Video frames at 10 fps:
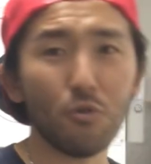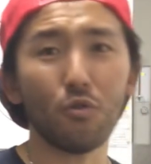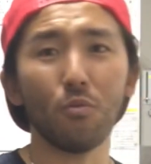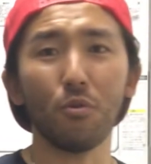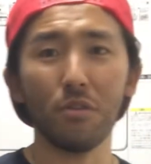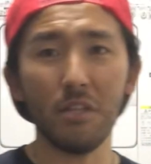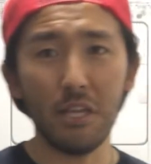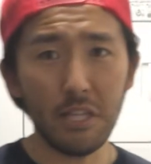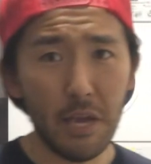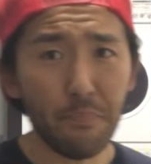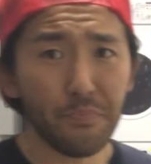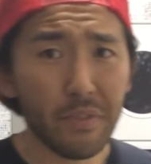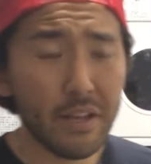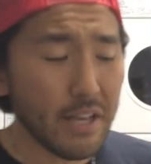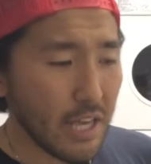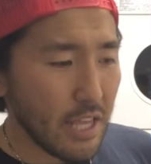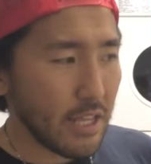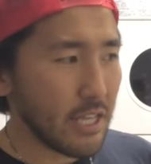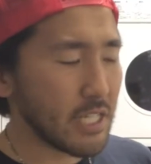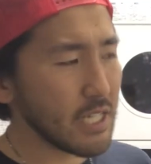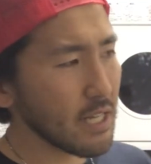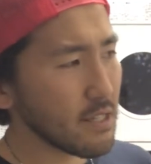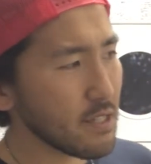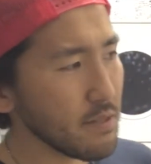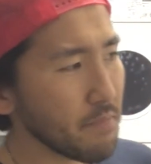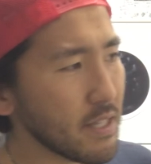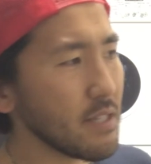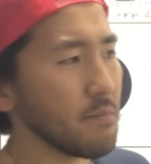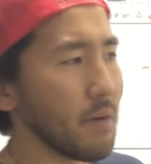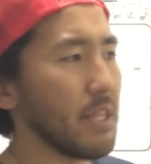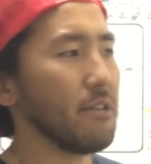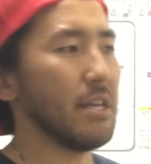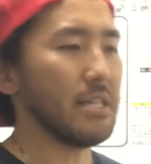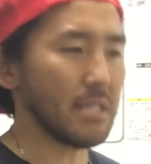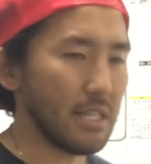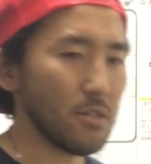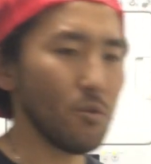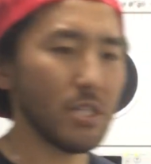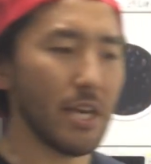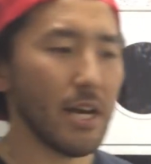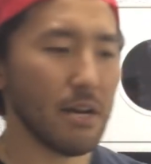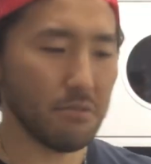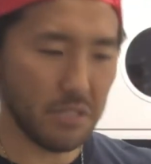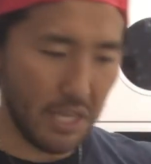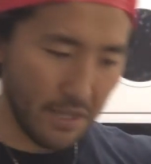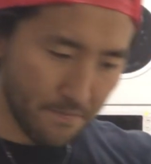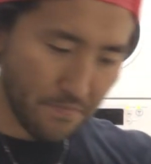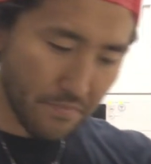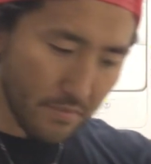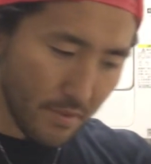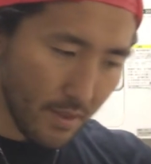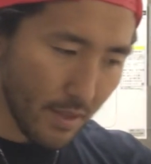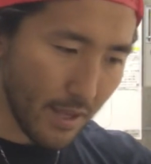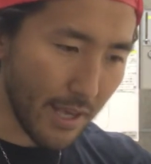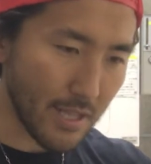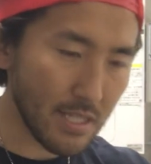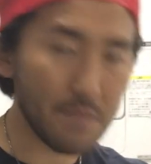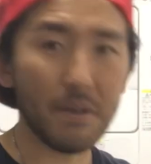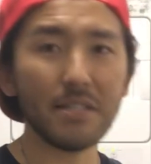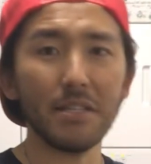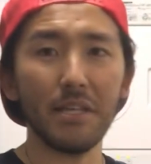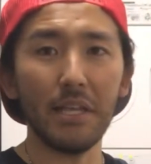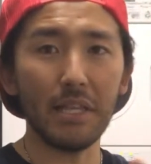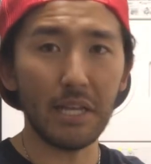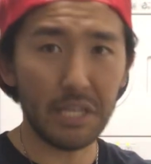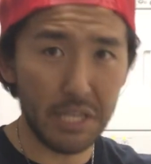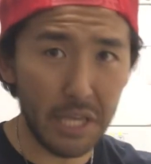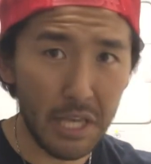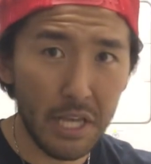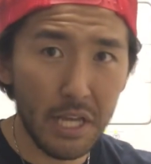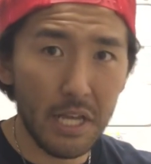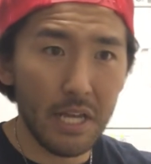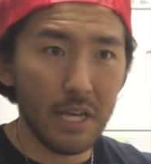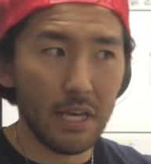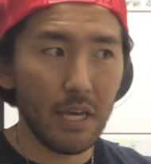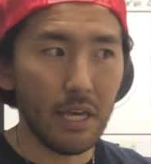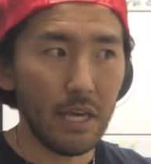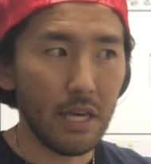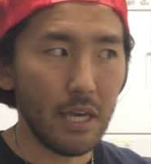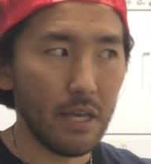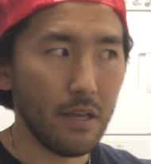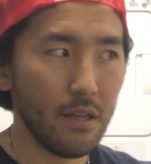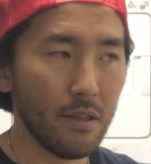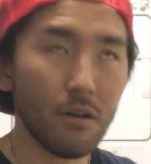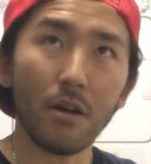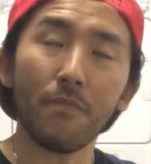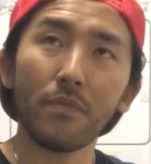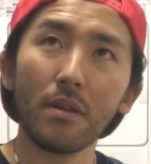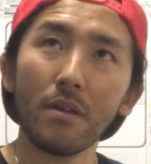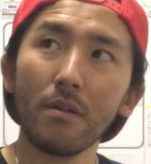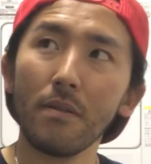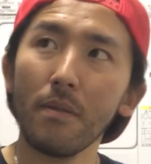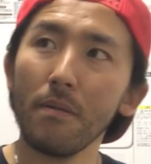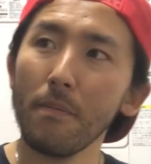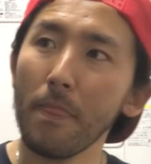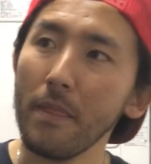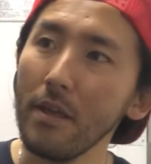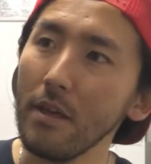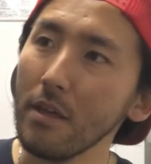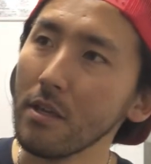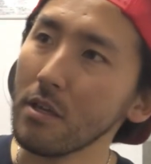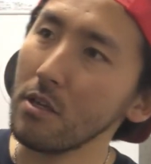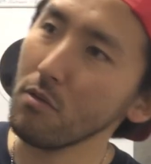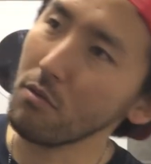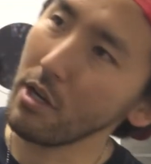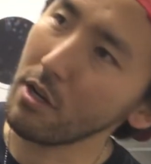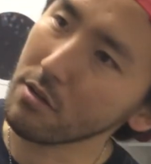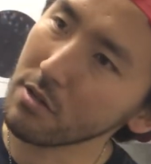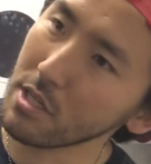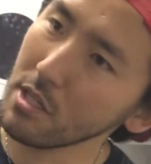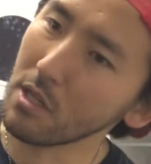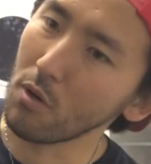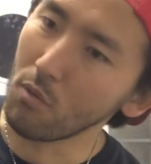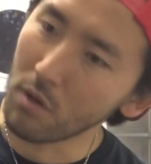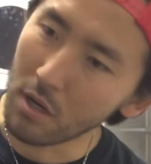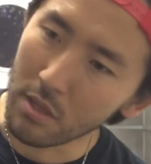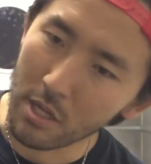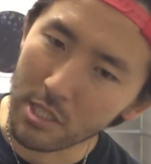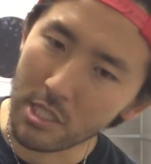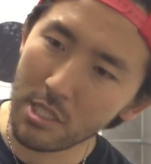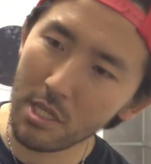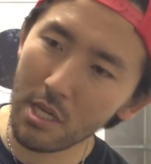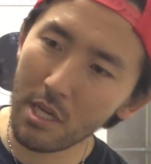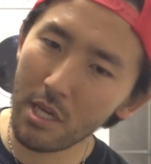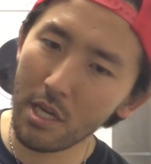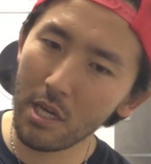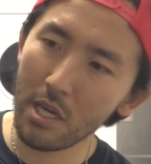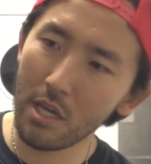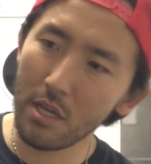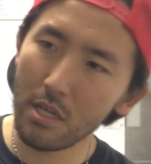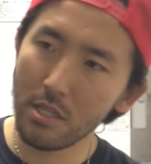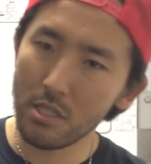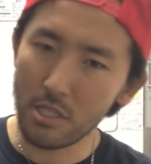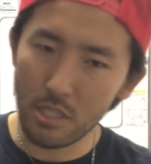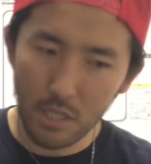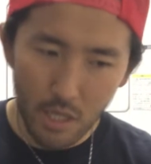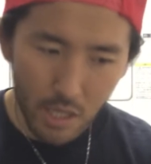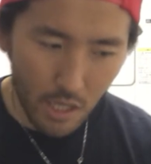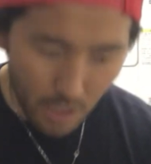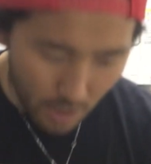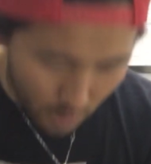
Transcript: うと思っていてで7月末までぐらいですかねそのシェアハウスに、えー、住ませていただき、えー、なんか昨日連絡が来てたのはなんか自営自営